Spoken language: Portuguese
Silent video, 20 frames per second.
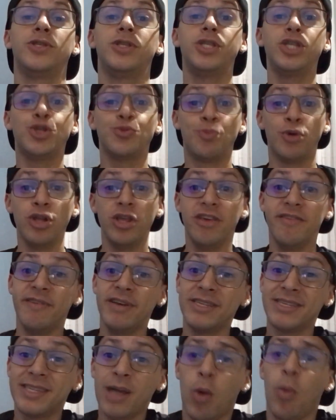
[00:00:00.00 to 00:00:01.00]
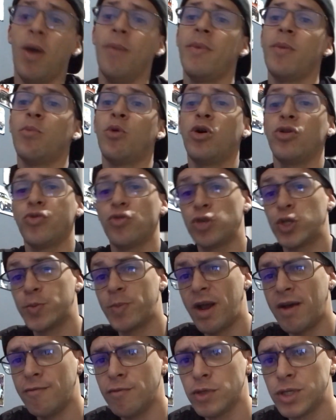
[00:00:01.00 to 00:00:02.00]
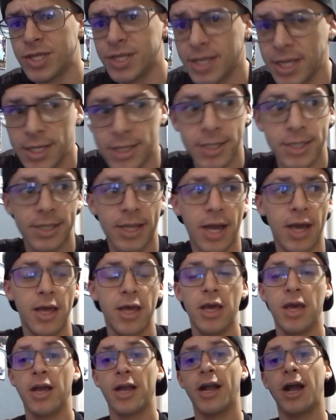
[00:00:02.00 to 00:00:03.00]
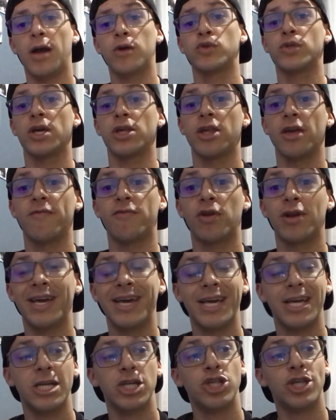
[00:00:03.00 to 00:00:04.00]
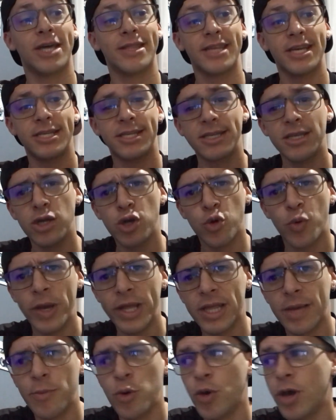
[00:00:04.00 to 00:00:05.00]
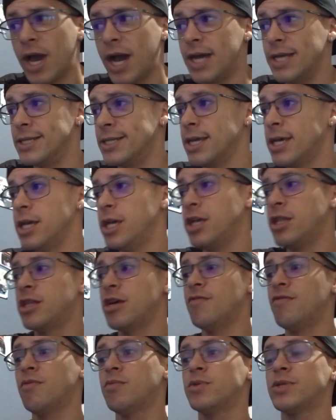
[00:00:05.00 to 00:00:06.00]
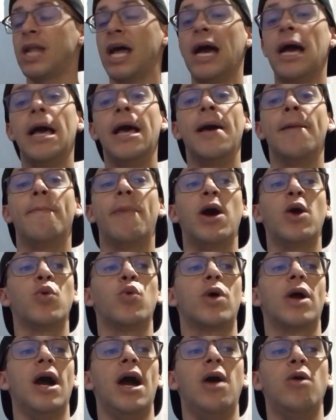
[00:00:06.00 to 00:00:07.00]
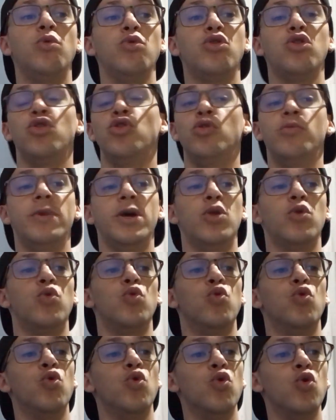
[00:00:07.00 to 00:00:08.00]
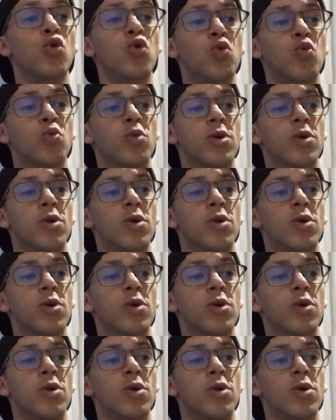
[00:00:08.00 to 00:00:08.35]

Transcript: disponíveis na Web Motors para vocês, tá? Carros da Chevrolet de até 50 mil reais. Então, vamos lá para o carro de número 1.